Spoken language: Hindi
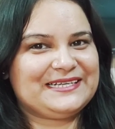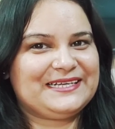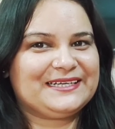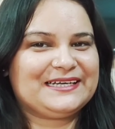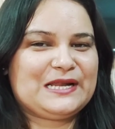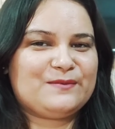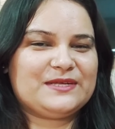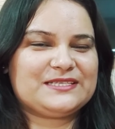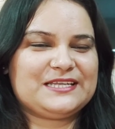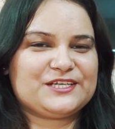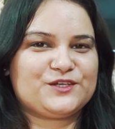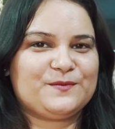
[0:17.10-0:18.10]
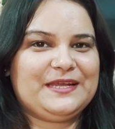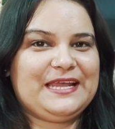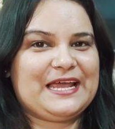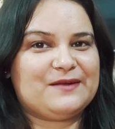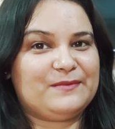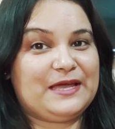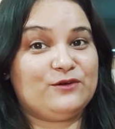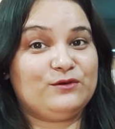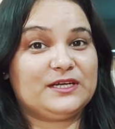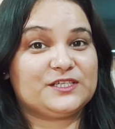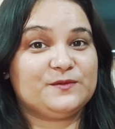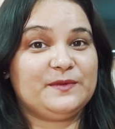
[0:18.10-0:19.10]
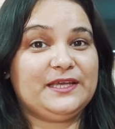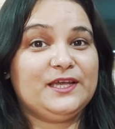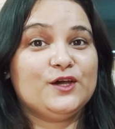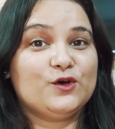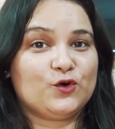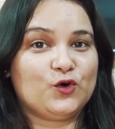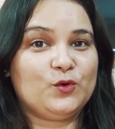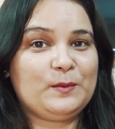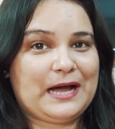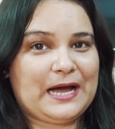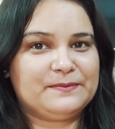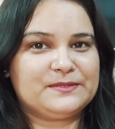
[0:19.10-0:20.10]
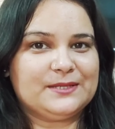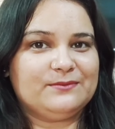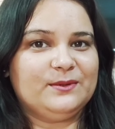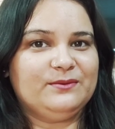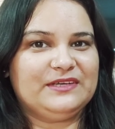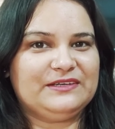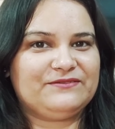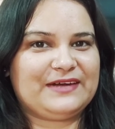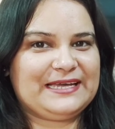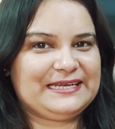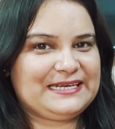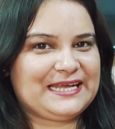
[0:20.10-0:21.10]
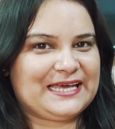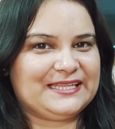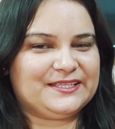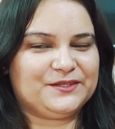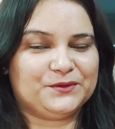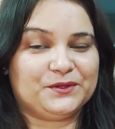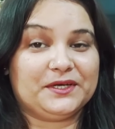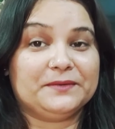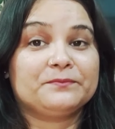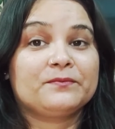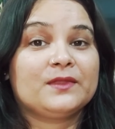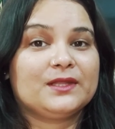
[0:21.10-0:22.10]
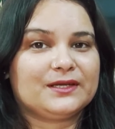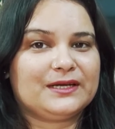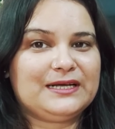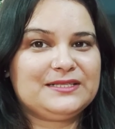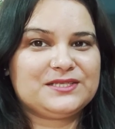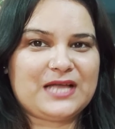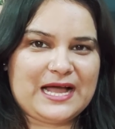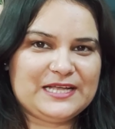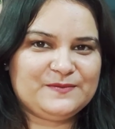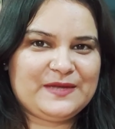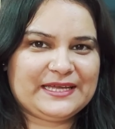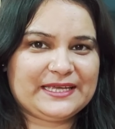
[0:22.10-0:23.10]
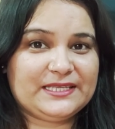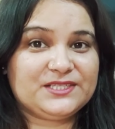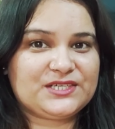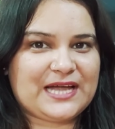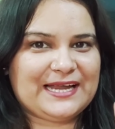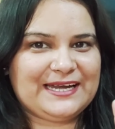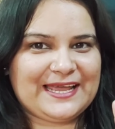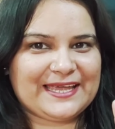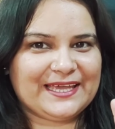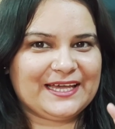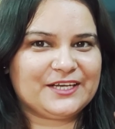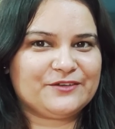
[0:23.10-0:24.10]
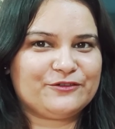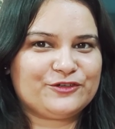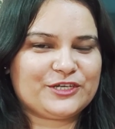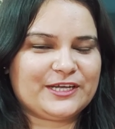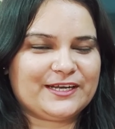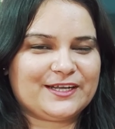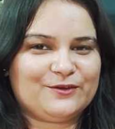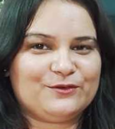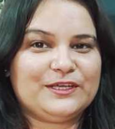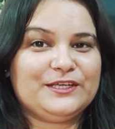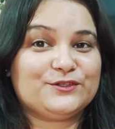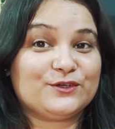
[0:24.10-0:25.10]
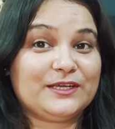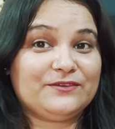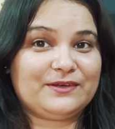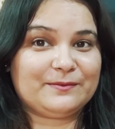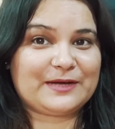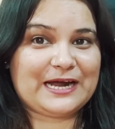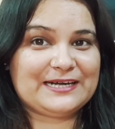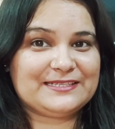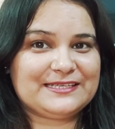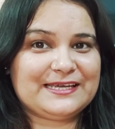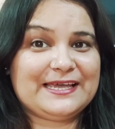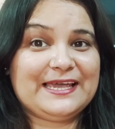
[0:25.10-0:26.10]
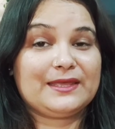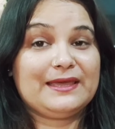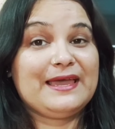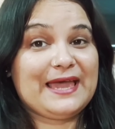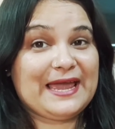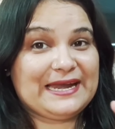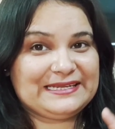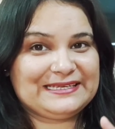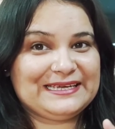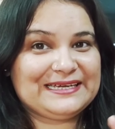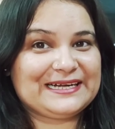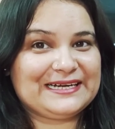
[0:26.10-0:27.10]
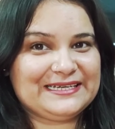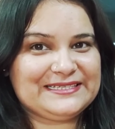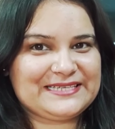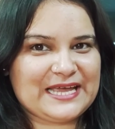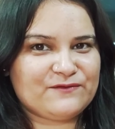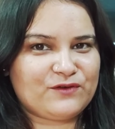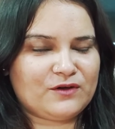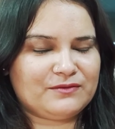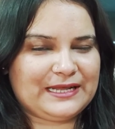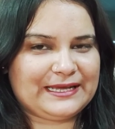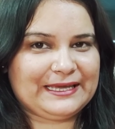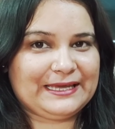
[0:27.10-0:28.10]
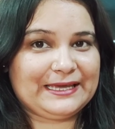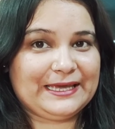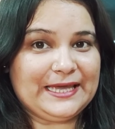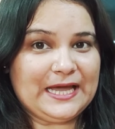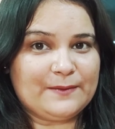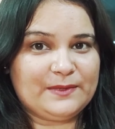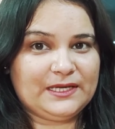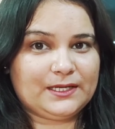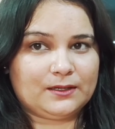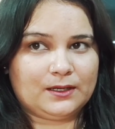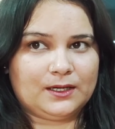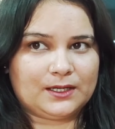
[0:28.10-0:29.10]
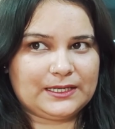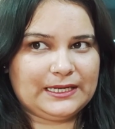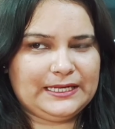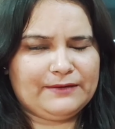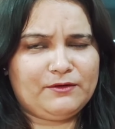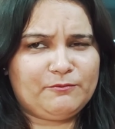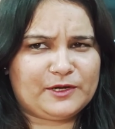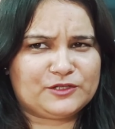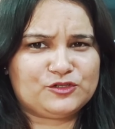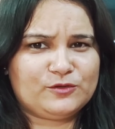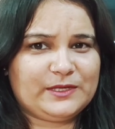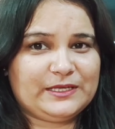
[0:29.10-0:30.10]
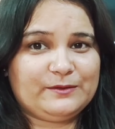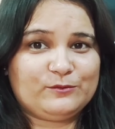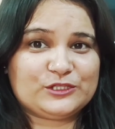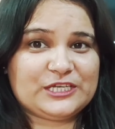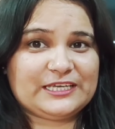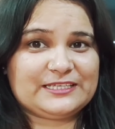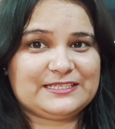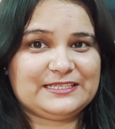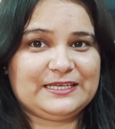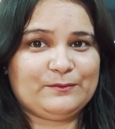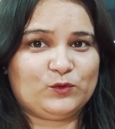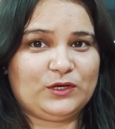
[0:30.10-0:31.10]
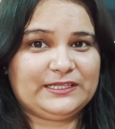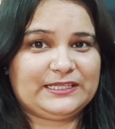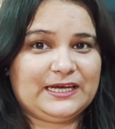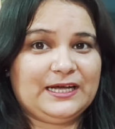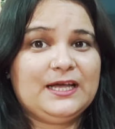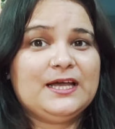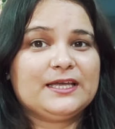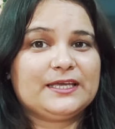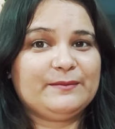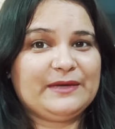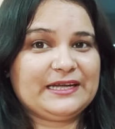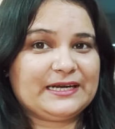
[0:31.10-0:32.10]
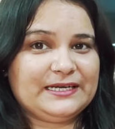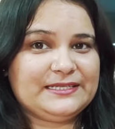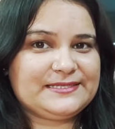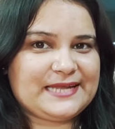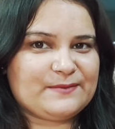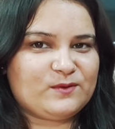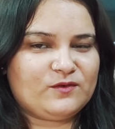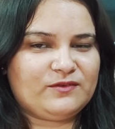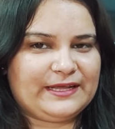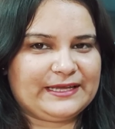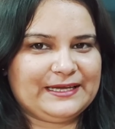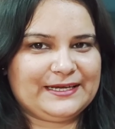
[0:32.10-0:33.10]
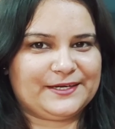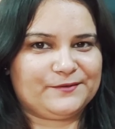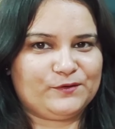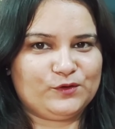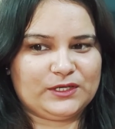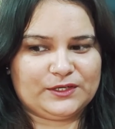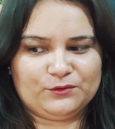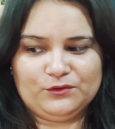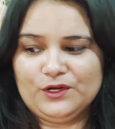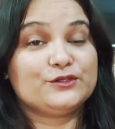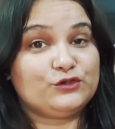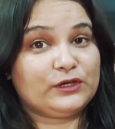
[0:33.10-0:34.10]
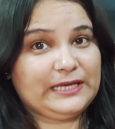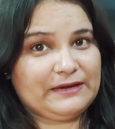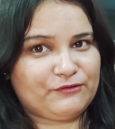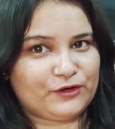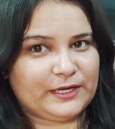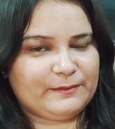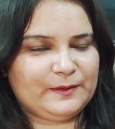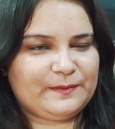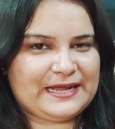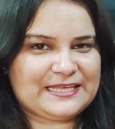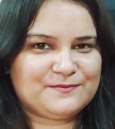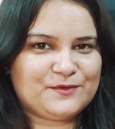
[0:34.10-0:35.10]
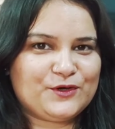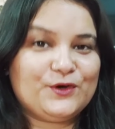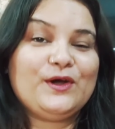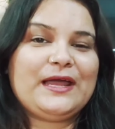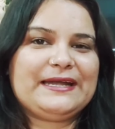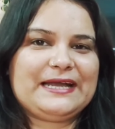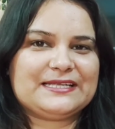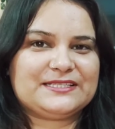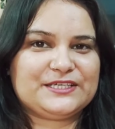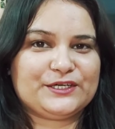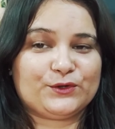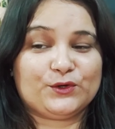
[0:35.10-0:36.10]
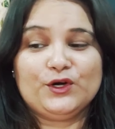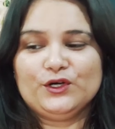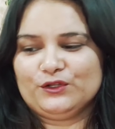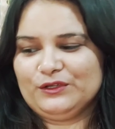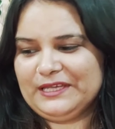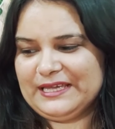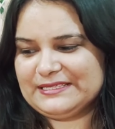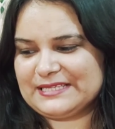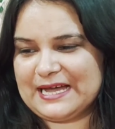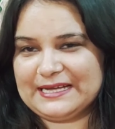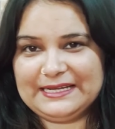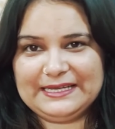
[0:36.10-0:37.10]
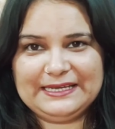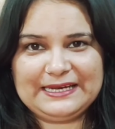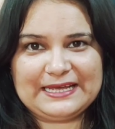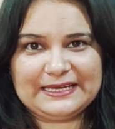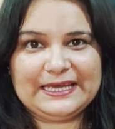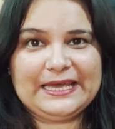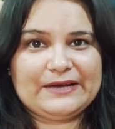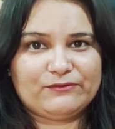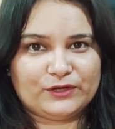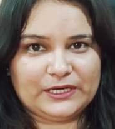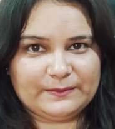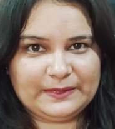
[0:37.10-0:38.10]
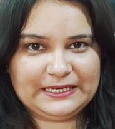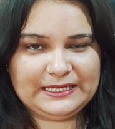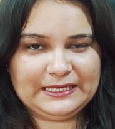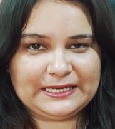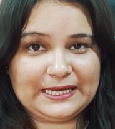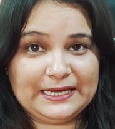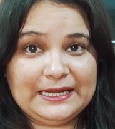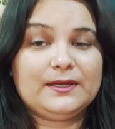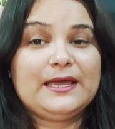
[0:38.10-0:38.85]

चैनल ग्लैमरस लक्ष्मी एंड मैं हूँ लक्ष्मी होप आप सभी फिट फाइन एंड हेल्दी होंगे गर्ल्स आज मैं अगेन चार लहंगे का रिव्यू शेयर करूंगी जो कि फ्लिपकार्ट से हैं एंड ये गर्लिस टाइप ऑफ लहंगे हैं अभी आ, कल या फिर परसों में ही मुझे किसी ने बोला था कि मैं गर्लिस टाइप ऑफ लहंगे का रिव्यू करूं जो कि अफोर्डेबल प्राइस में हो एंड अच्छे हो तो ये सारे ही लहंगे अफोर्डेबल ही हैं